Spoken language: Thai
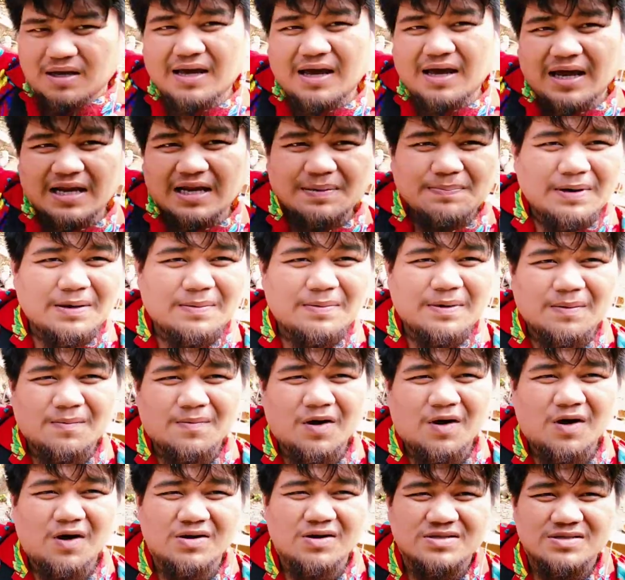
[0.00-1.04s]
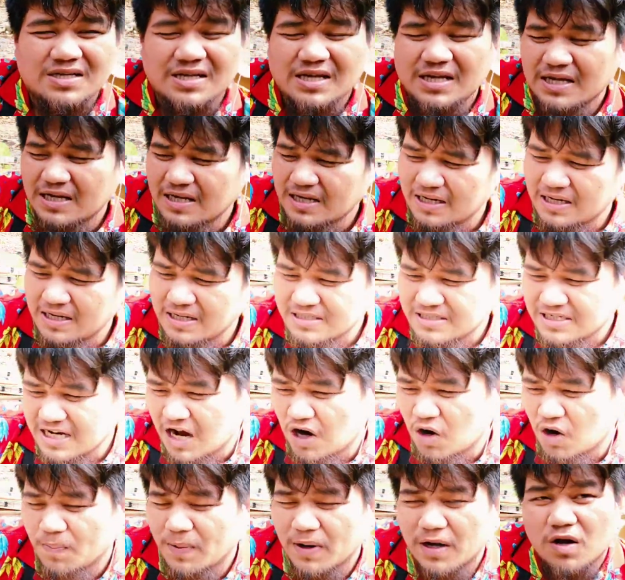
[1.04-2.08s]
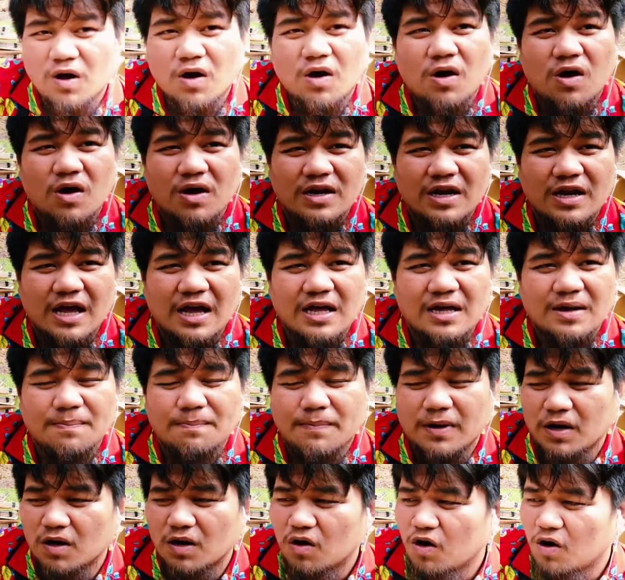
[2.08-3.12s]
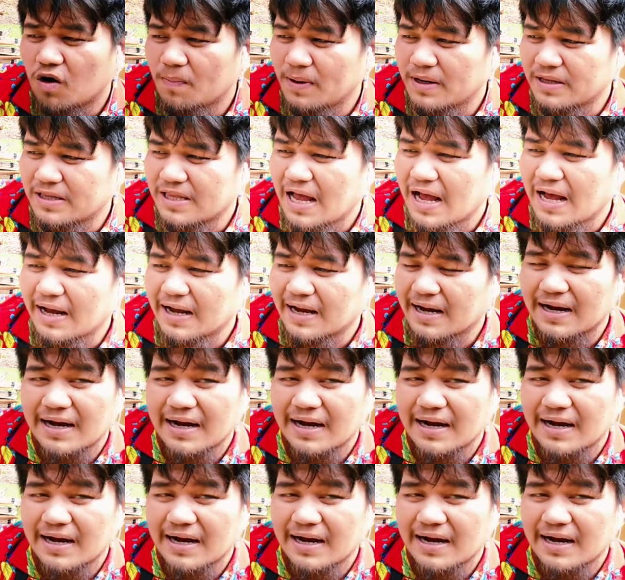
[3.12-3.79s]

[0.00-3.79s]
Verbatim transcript: อันนี้เป็นพังพรที่จะเอาไปล่อนะไปล่อไปตั้ง